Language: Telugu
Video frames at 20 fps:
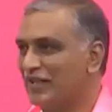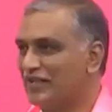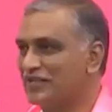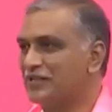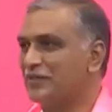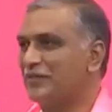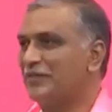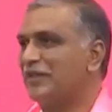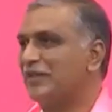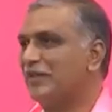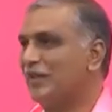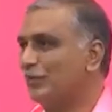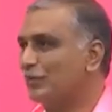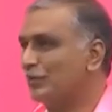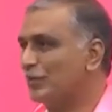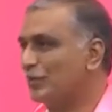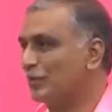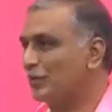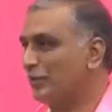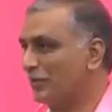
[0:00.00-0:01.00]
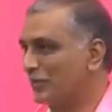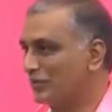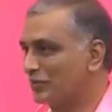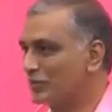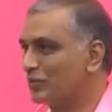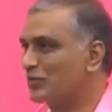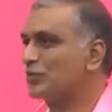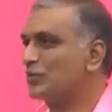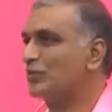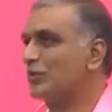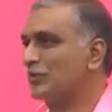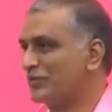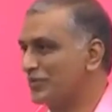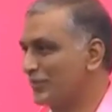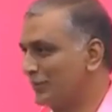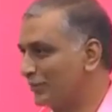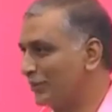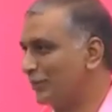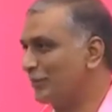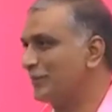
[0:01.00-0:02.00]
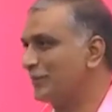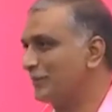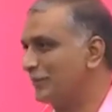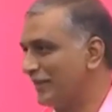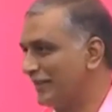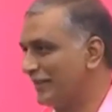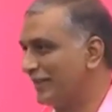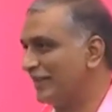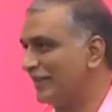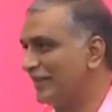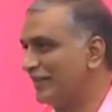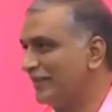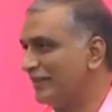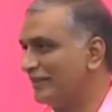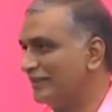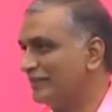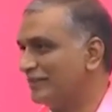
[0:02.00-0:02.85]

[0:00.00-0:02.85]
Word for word: రాష్ట్రం ఎట్లా ఉంటుందో మనం చూస్తూ వచ్చాం తొమ్మిది పదిలుగా